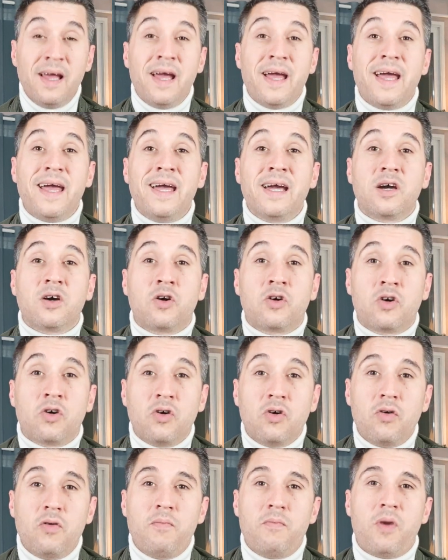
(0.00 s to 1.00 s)
Et
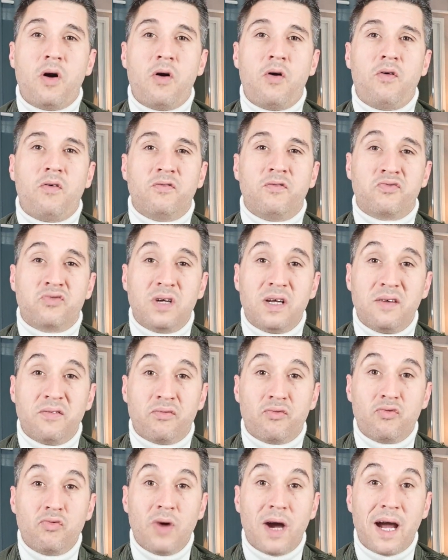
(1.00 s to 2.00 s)
comment
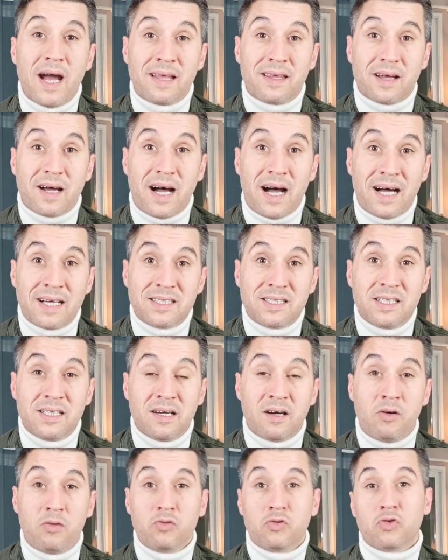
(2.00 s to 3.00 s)
voulez-vous être
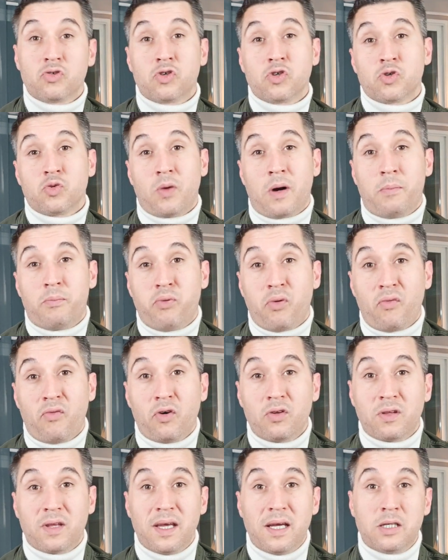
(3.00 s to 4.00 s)
attirant, que ce soit pour
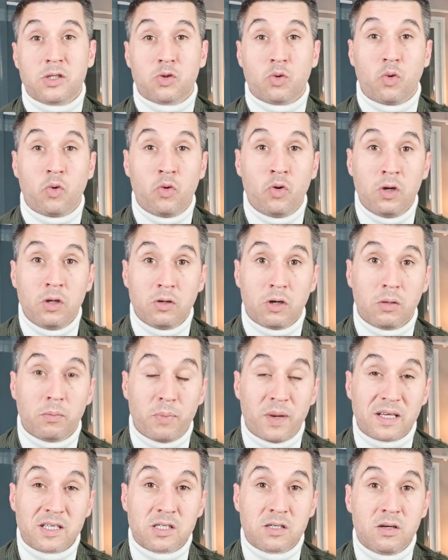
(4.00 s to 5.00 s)
votre ex ou une autre
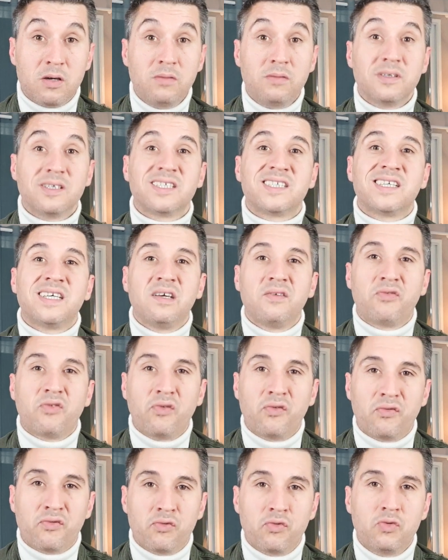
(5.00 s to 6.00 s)
personne, si
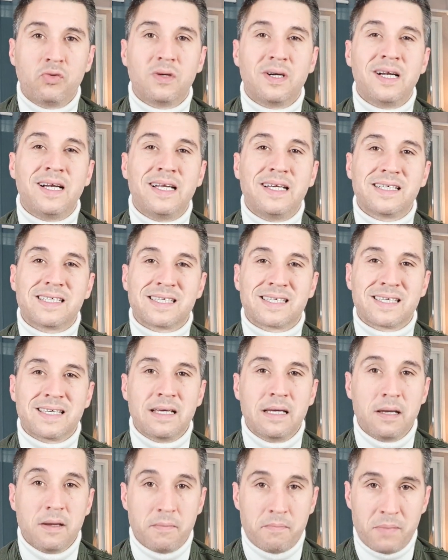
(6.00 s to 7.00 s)
vous vous
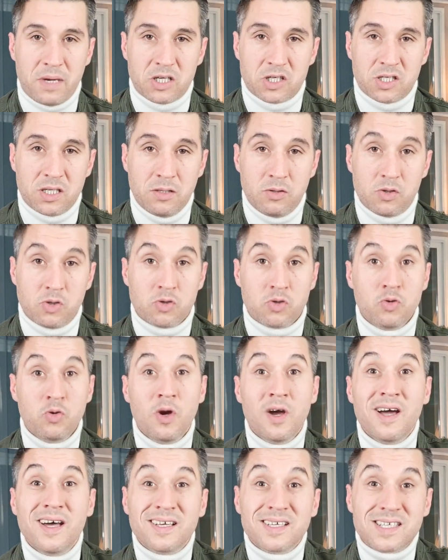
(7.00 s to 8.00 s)
laissez marcher
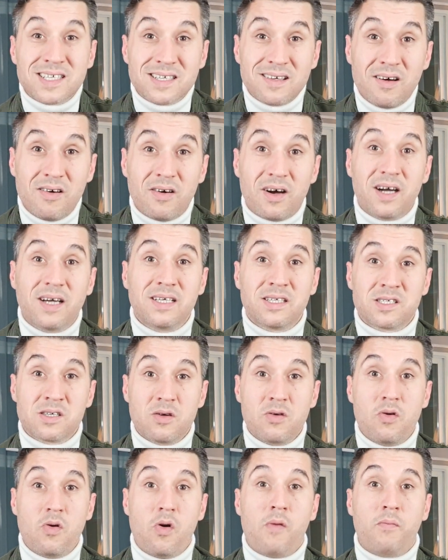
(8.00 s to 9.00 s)
dessus sans
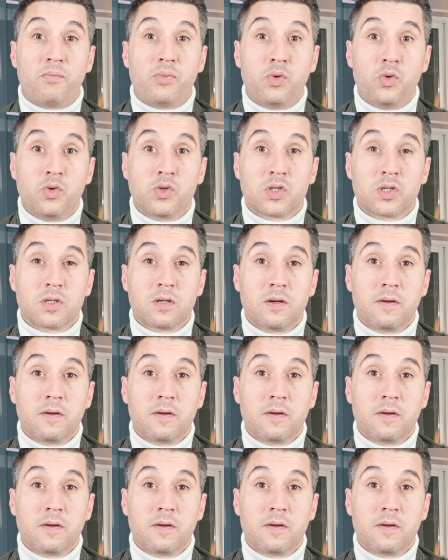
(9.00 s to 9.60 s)
raison en plus